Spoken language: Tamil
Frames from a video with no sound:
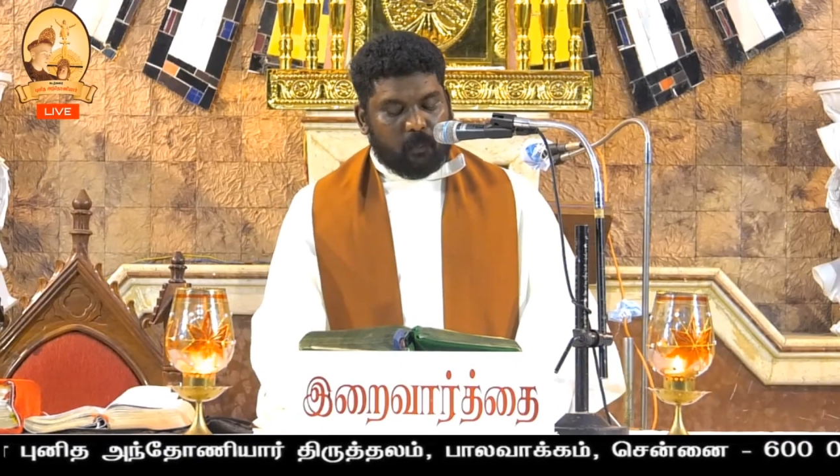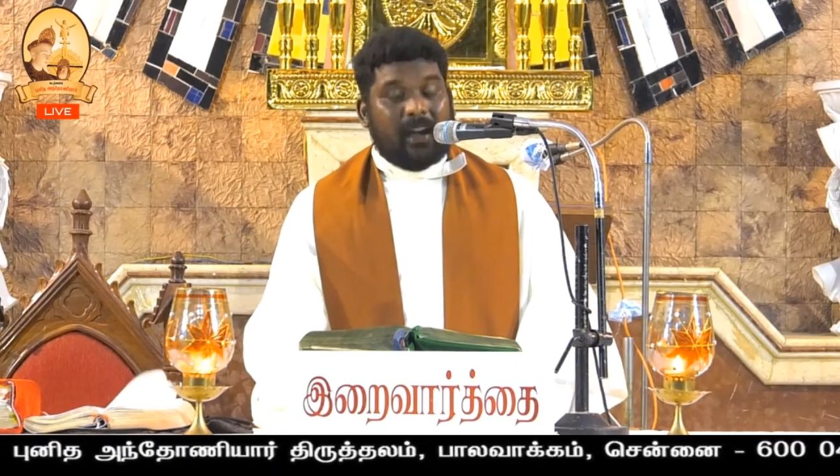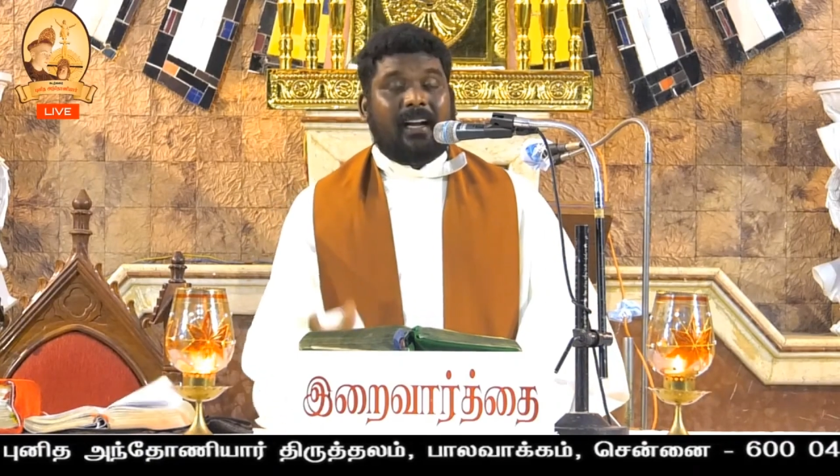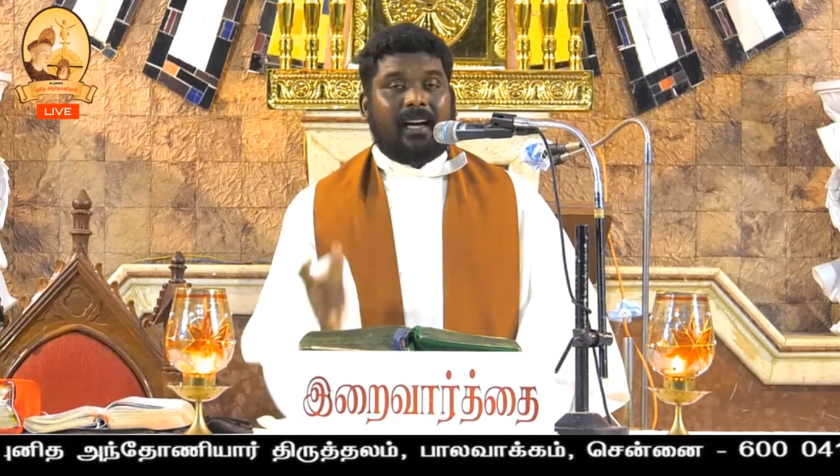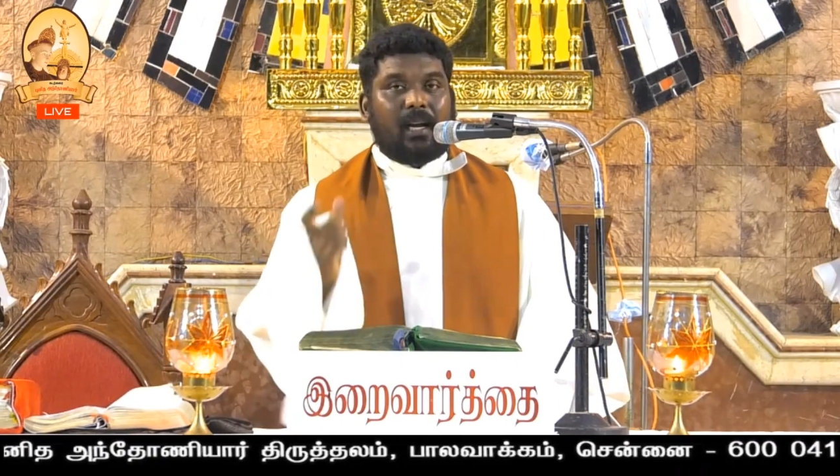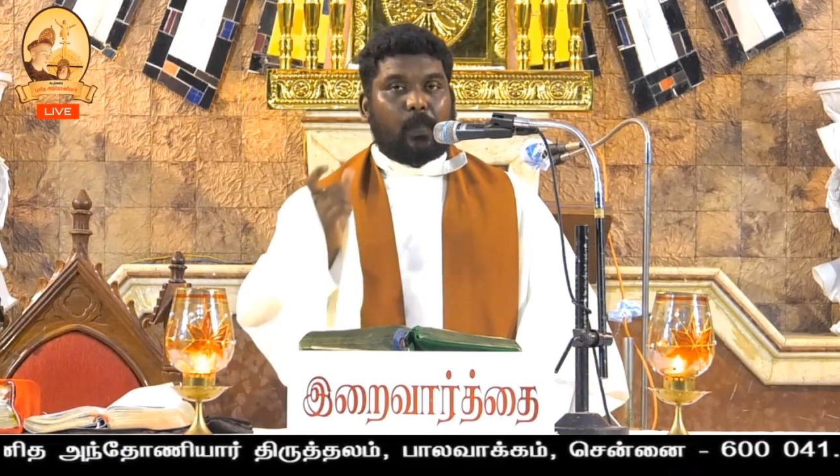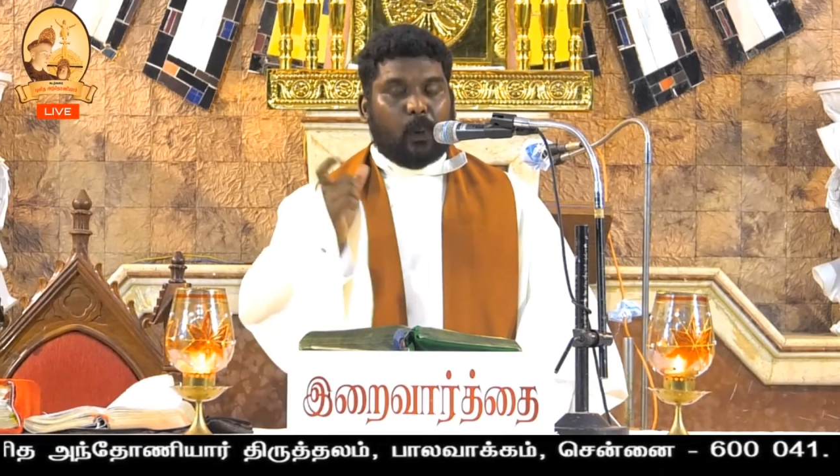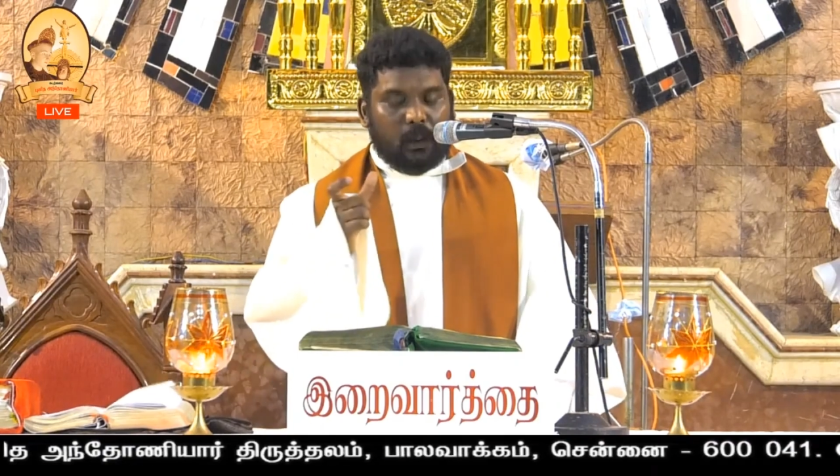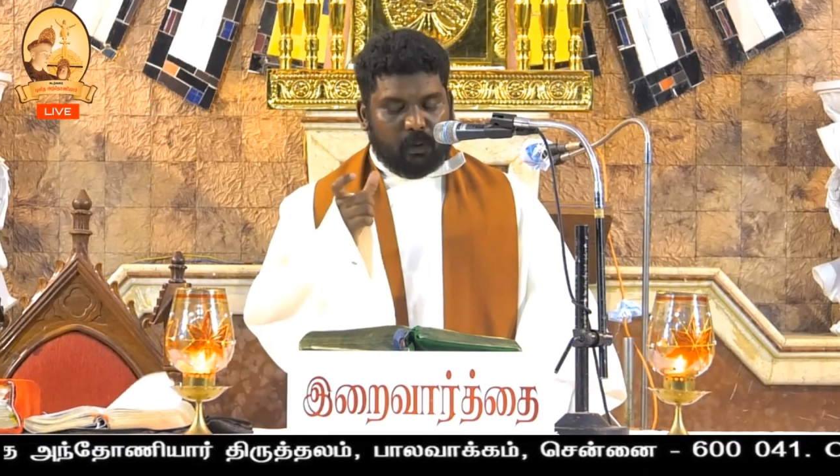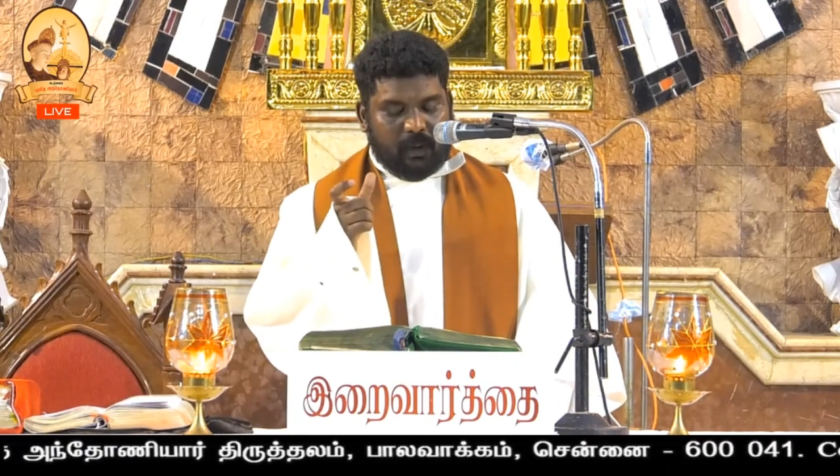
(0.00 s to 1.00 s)
மக்கள்
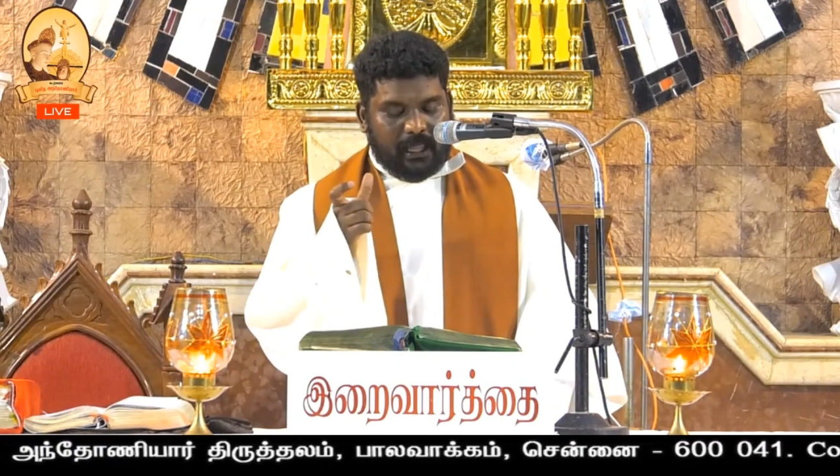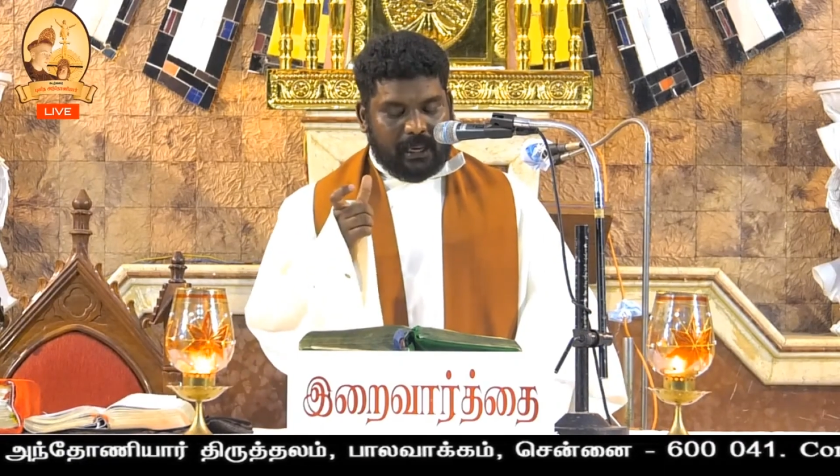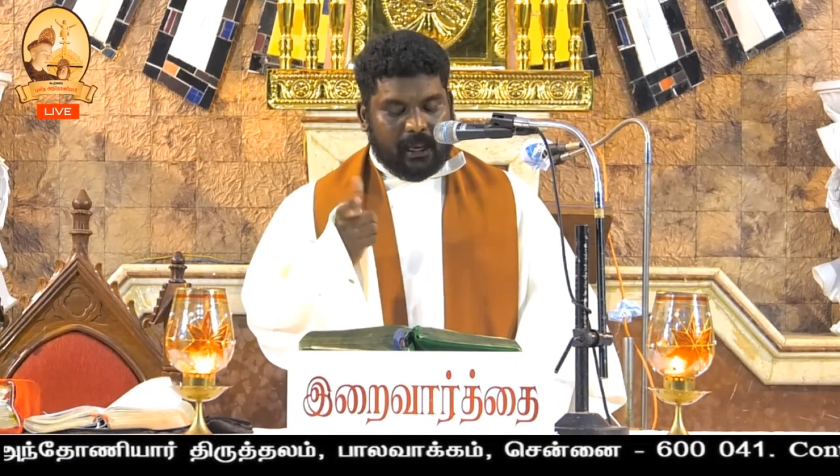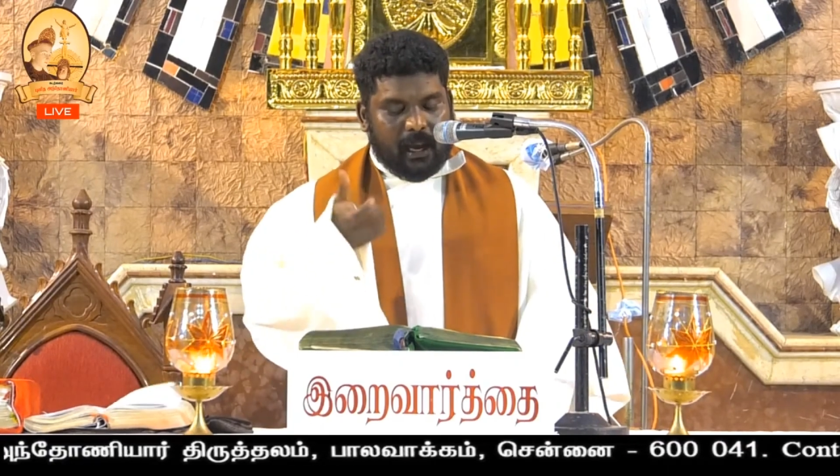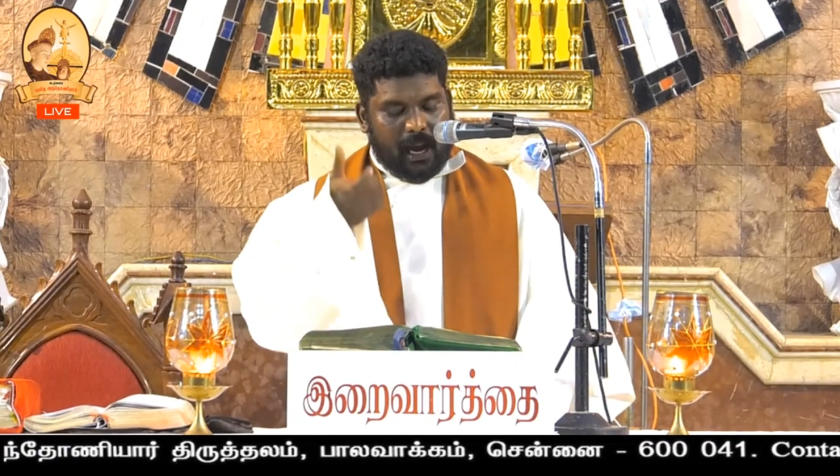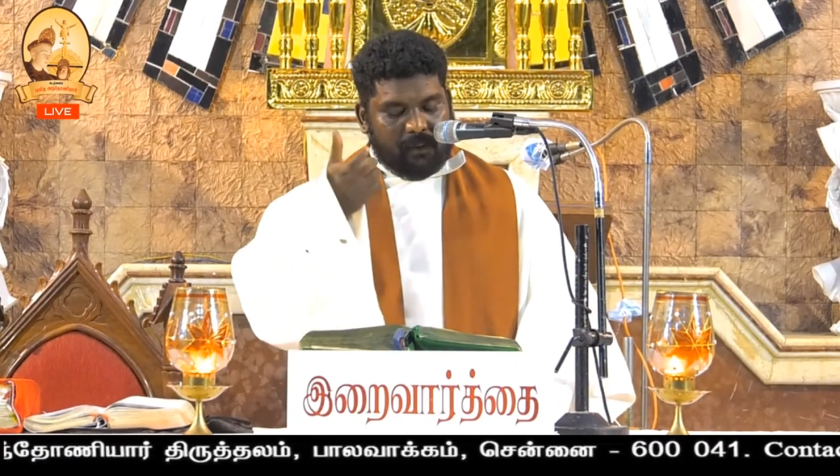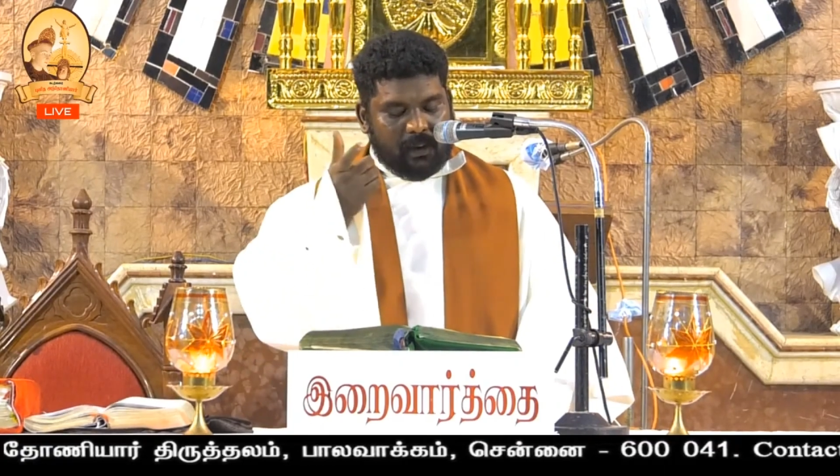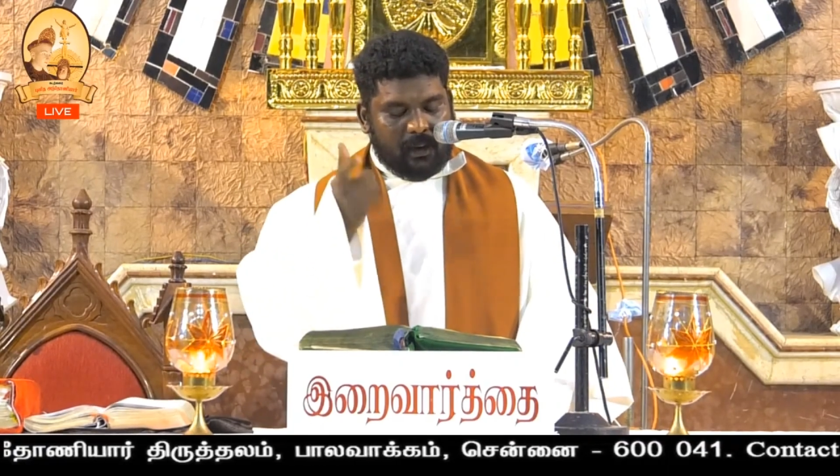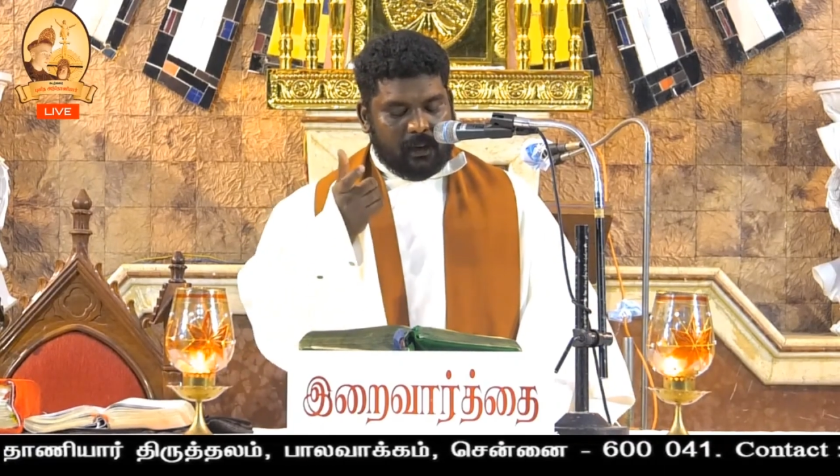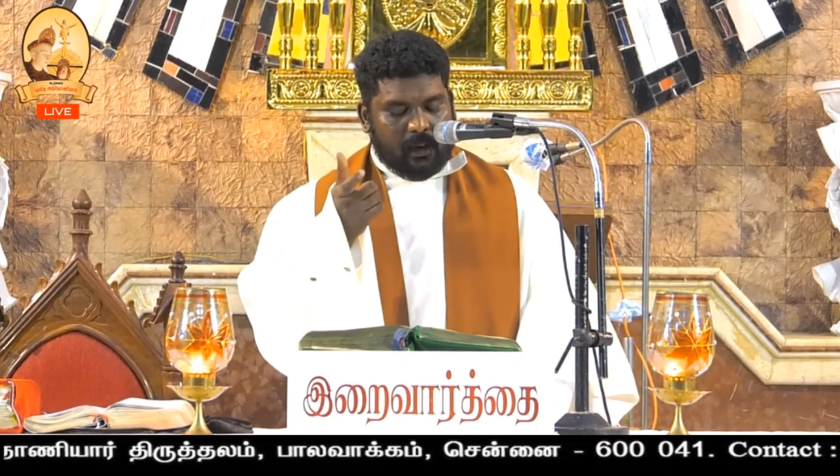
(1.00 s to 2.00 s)
புலம்புவதை
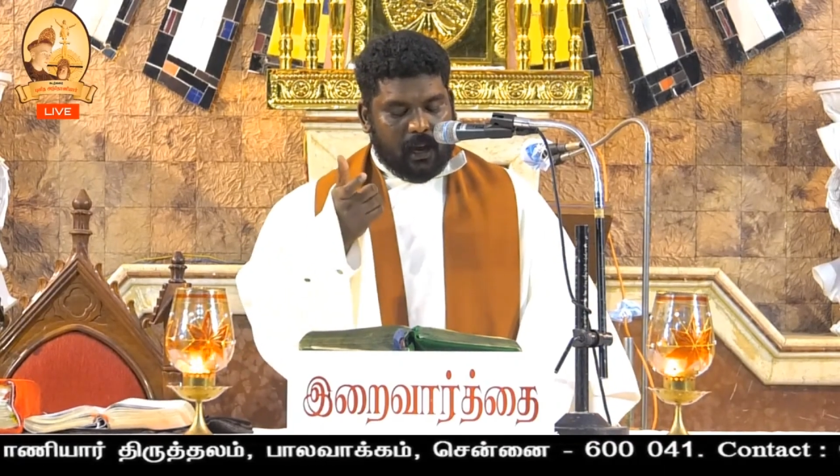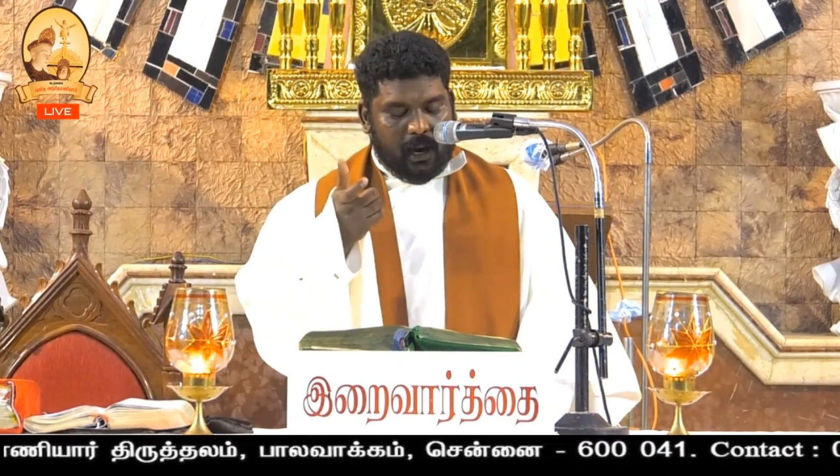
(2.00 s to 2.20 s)
அவர்கள்